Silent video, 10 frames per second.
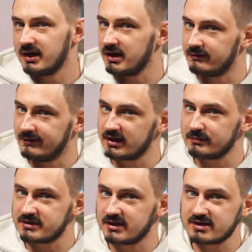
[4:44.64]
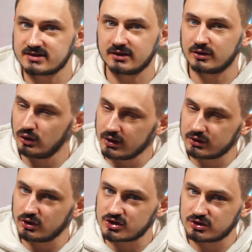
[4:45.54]
И в этом интересно не только
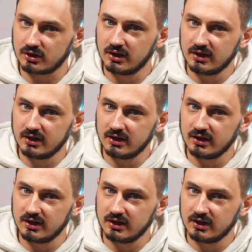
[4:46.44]
то, что